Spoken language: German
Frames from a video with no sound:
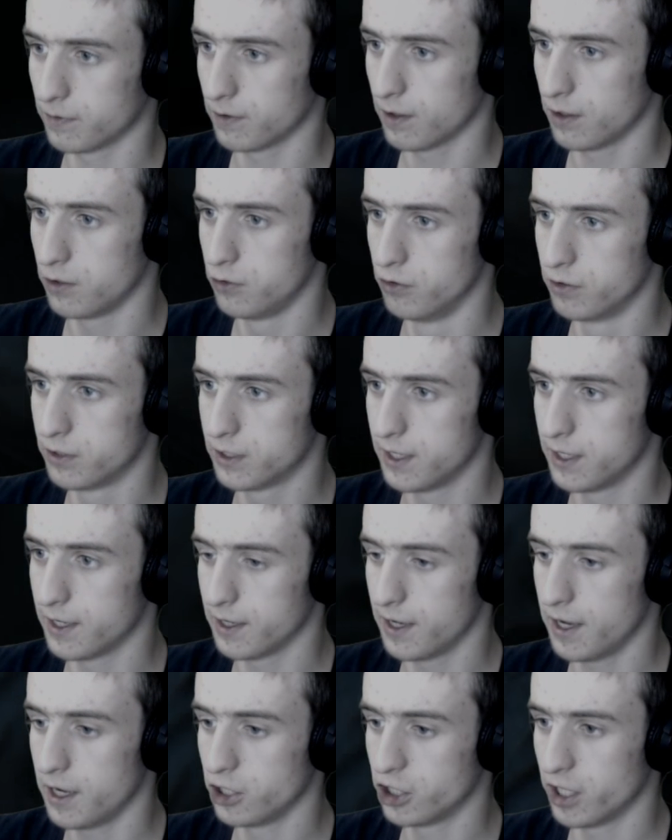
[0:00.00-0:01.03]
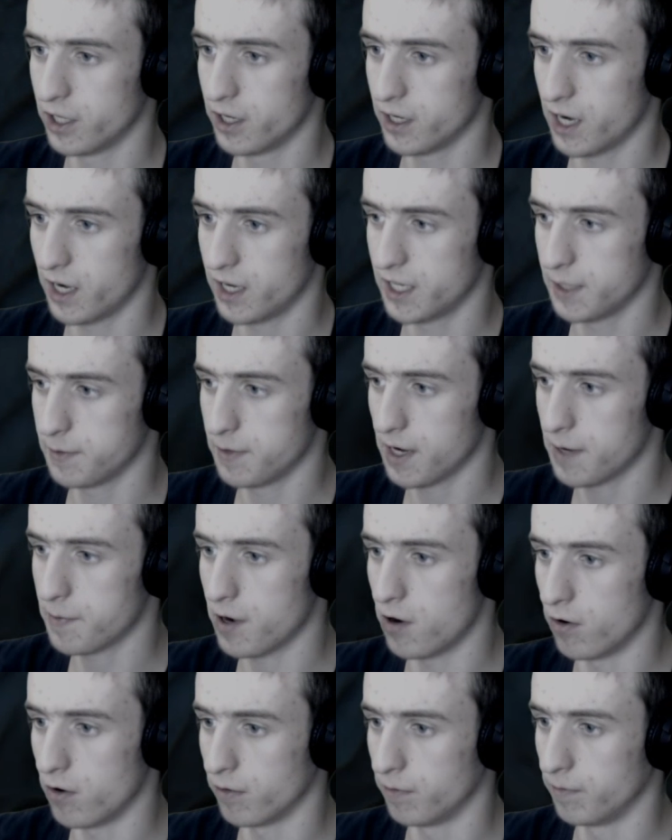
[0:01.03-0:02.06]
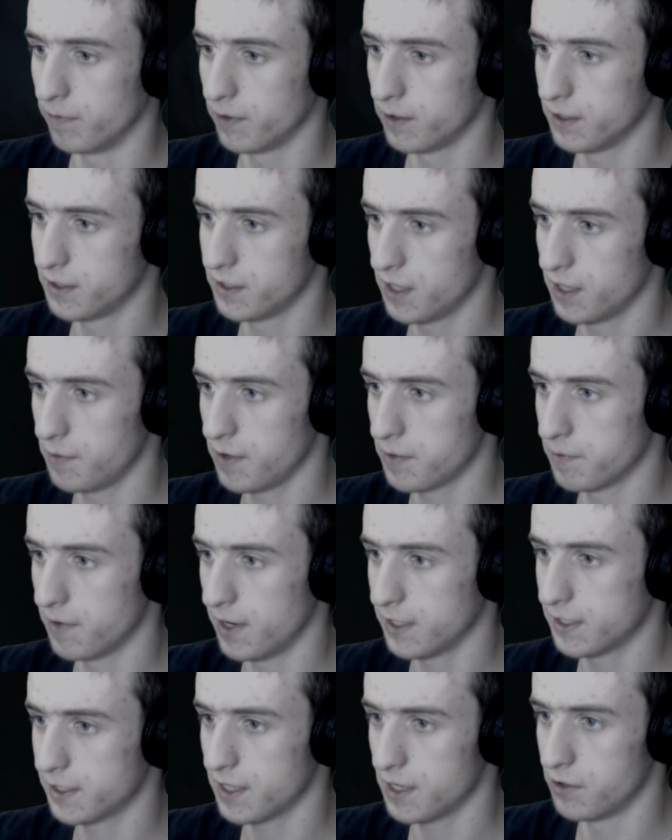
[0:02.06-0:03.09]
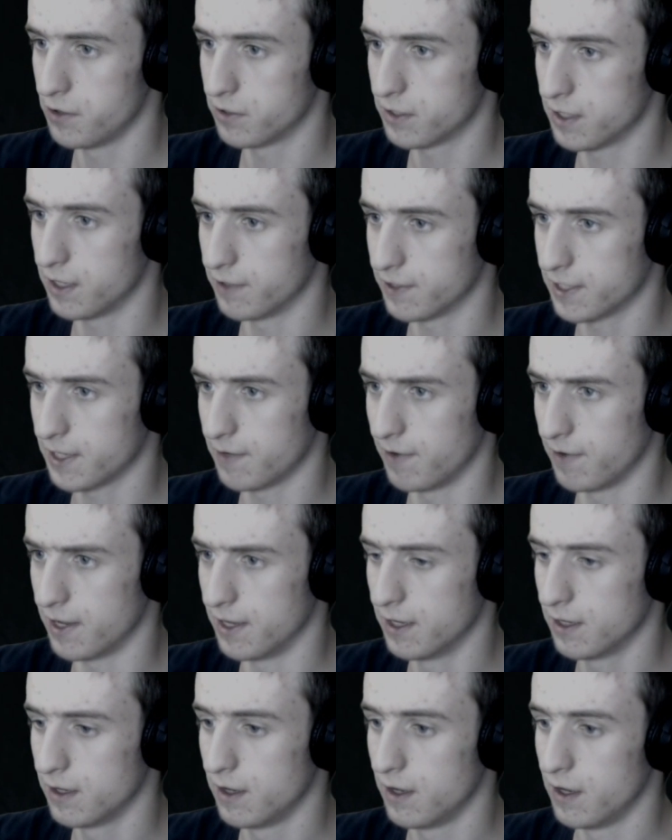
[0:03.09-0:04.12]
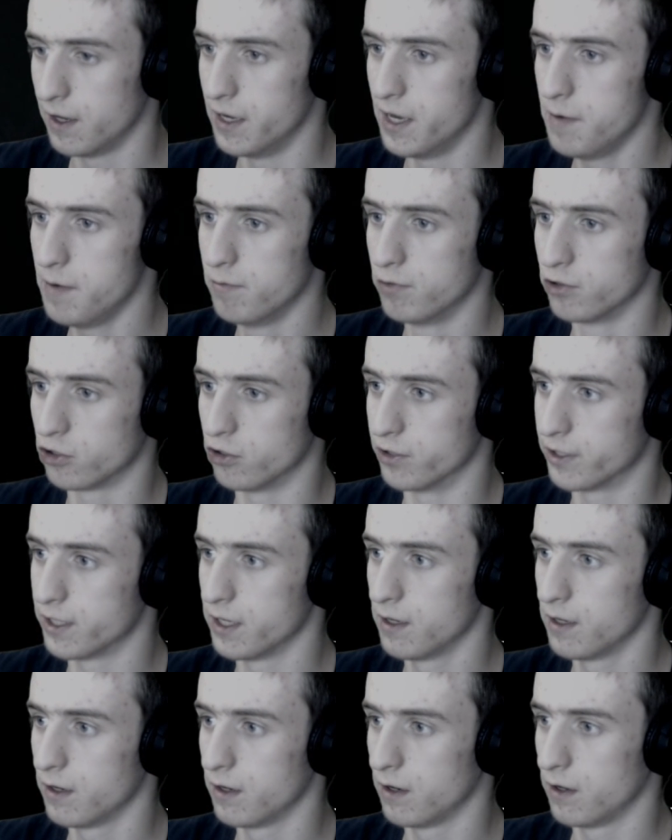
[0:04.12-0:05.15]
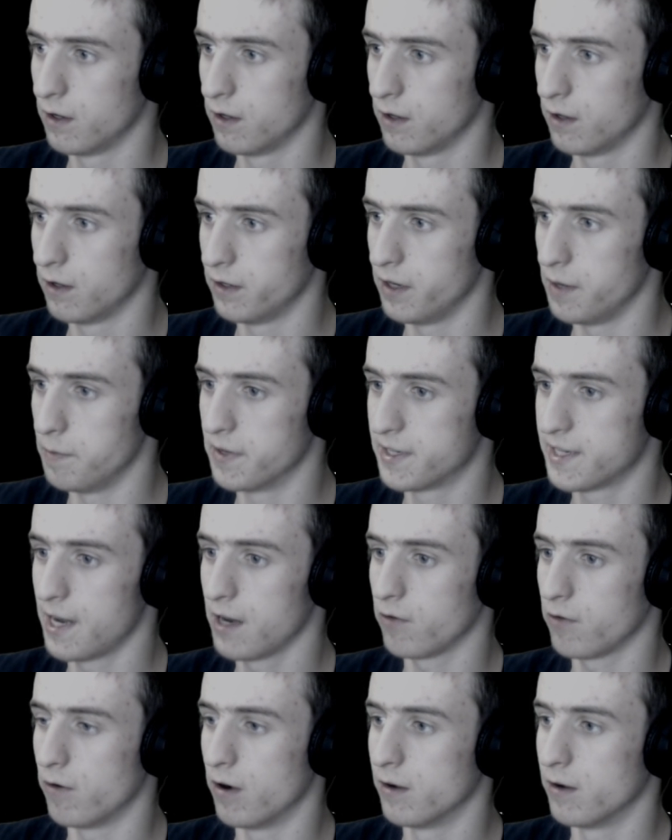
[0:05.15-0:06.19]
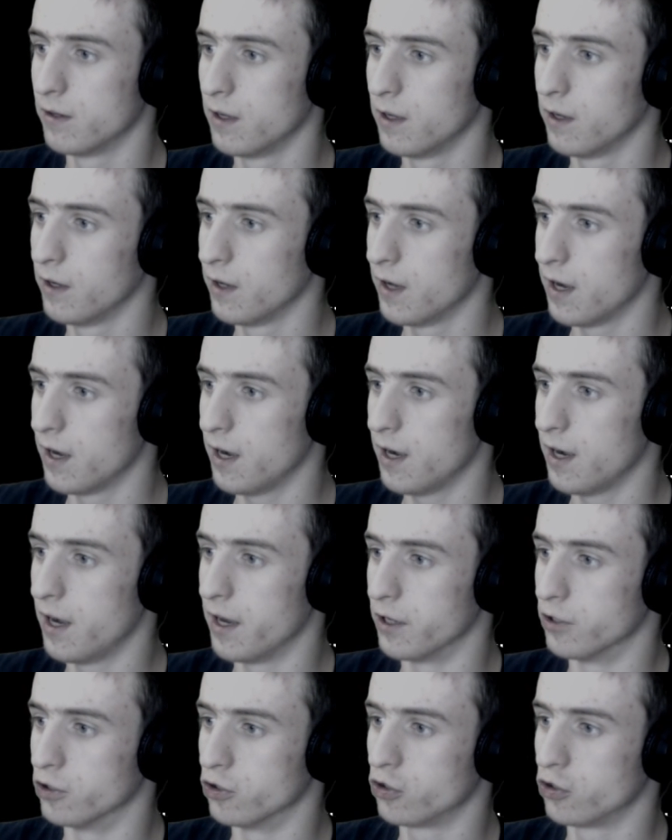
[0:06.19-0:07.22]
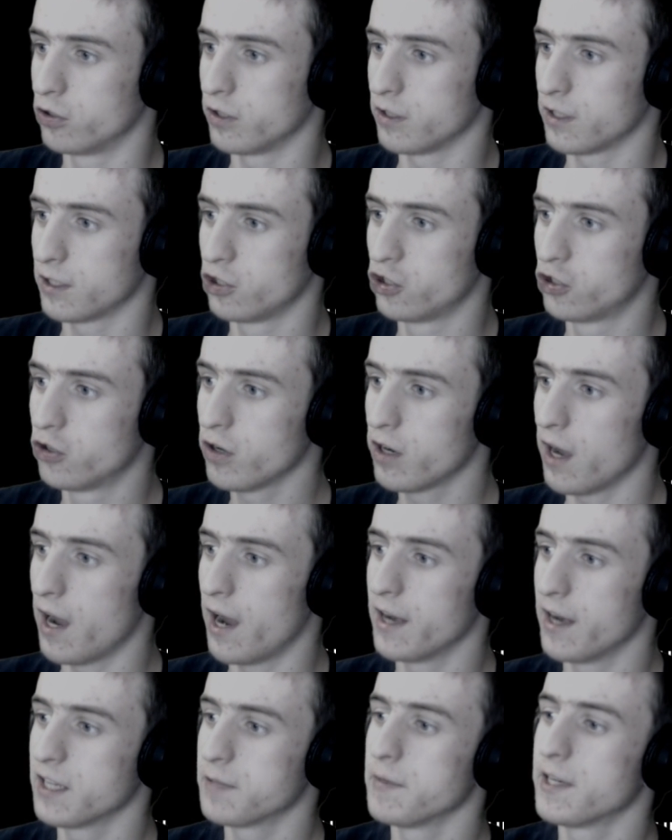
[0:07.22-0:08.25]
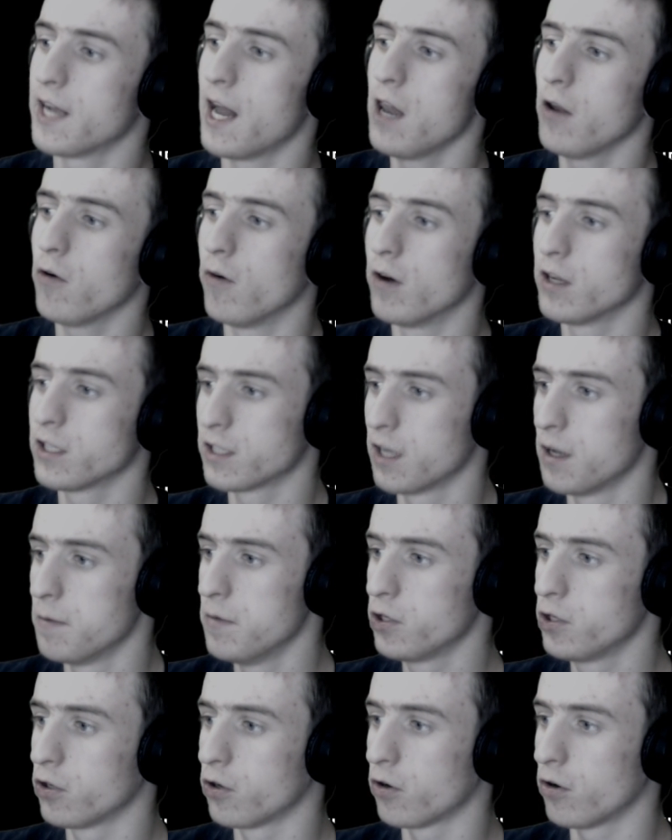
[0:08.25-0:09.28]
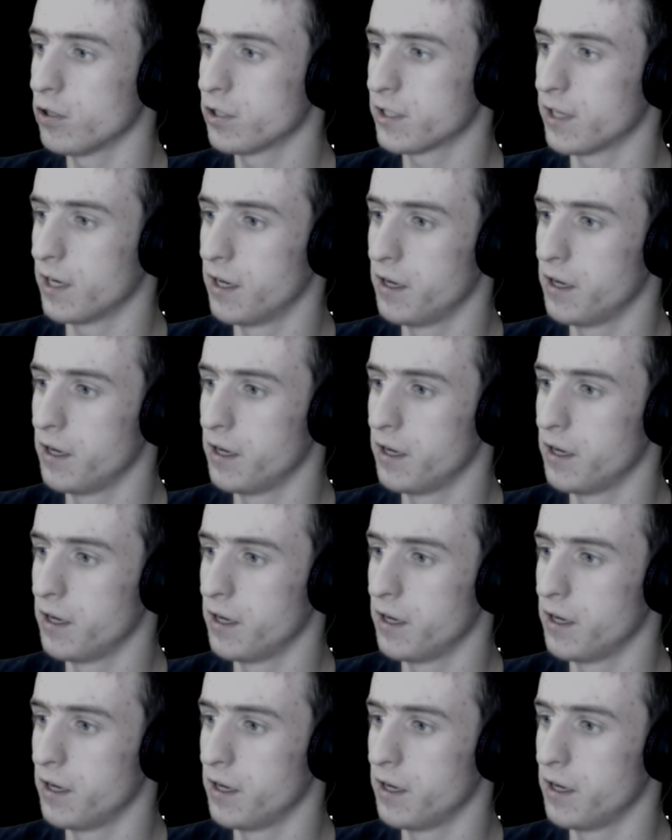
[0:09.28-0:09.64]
Nützliche Gegenstände kann ich immer gebrauchen. Die sind nämlich meist sehr nützlich. Was haben wir hier? Ein Imbusschlüssel, ein Metallrohr. Ein Stück eines Metallrohrs mit Rost an den